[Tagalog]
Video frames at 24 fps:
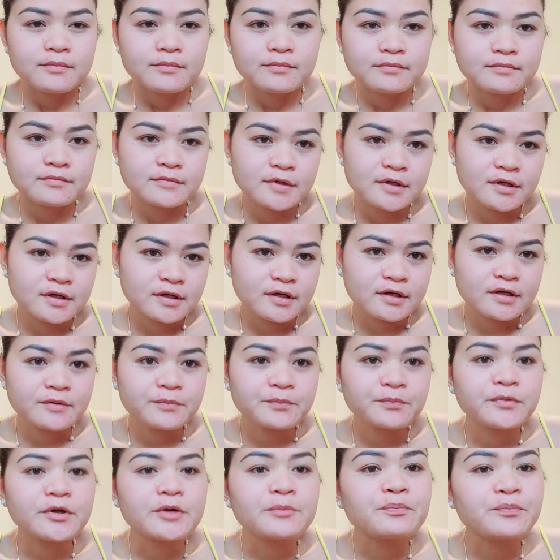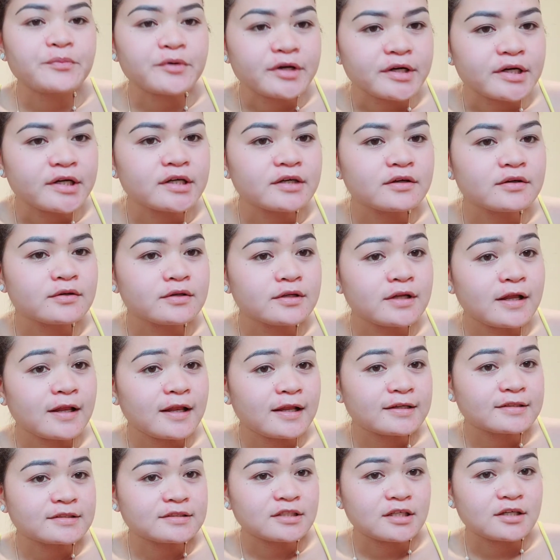mag-prepare o na
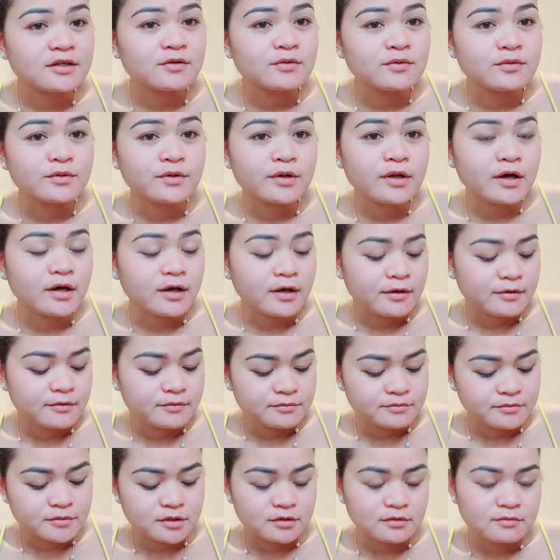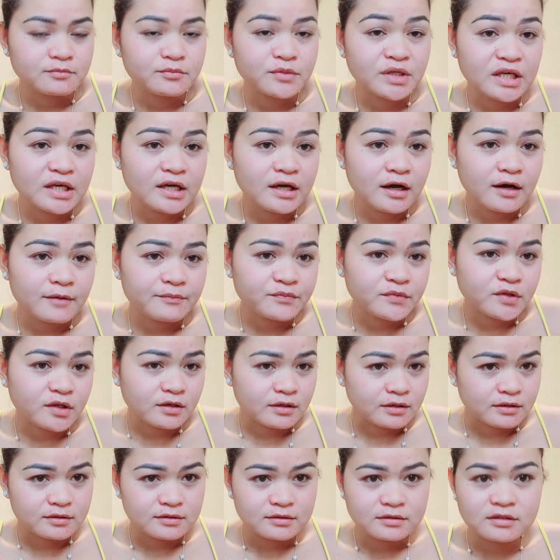lang tag una mag-make up tag
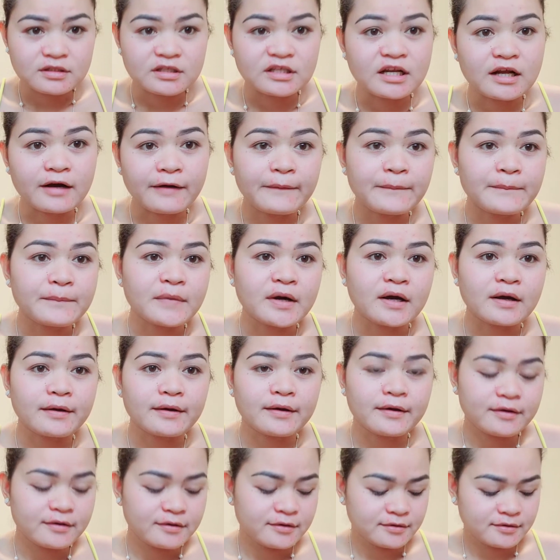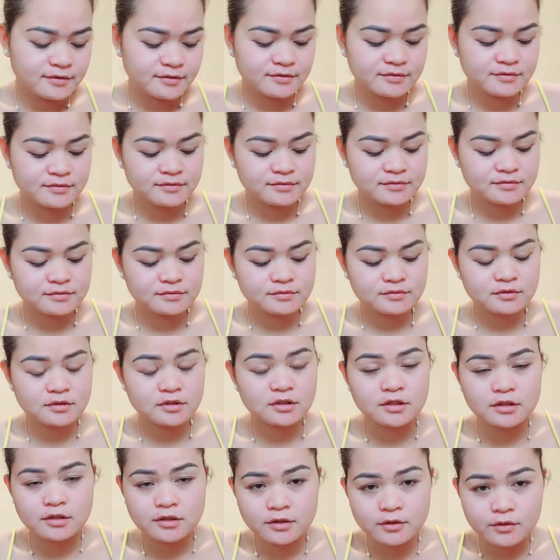ginagmay
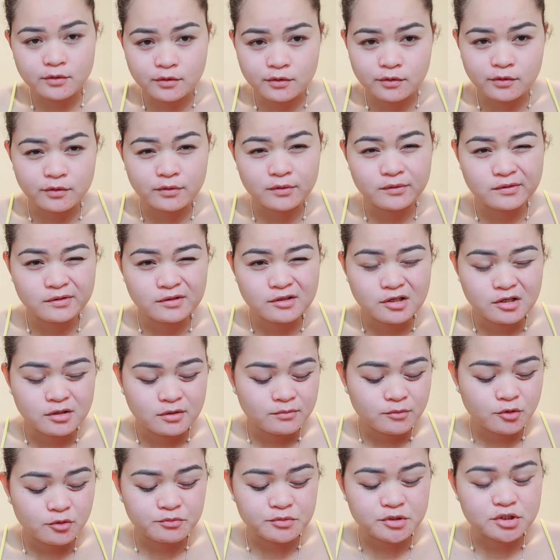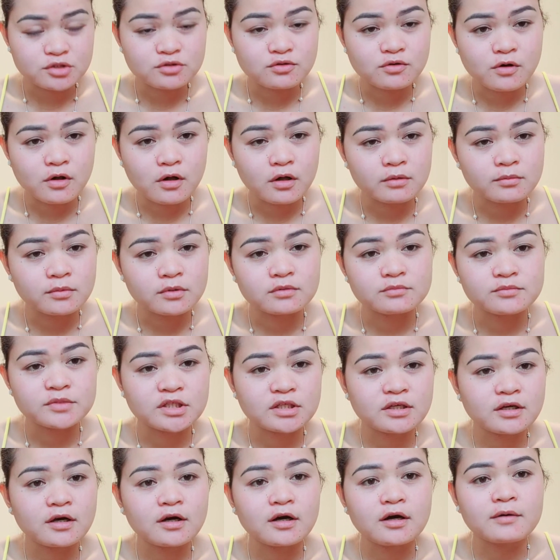dili ko professional about
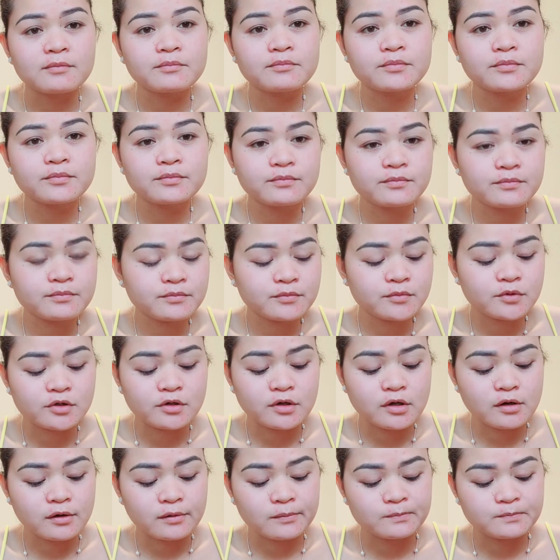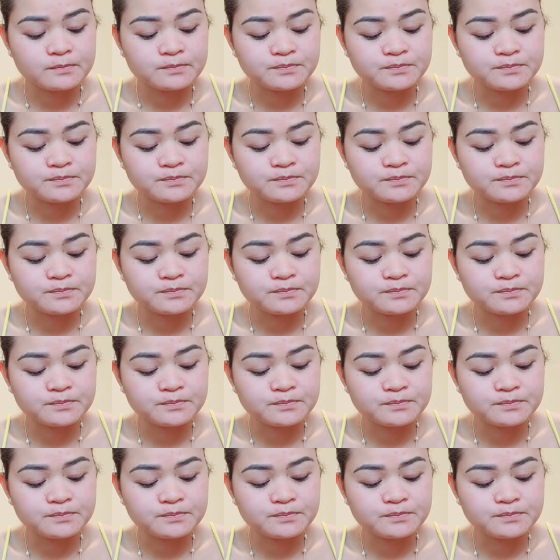makeup manang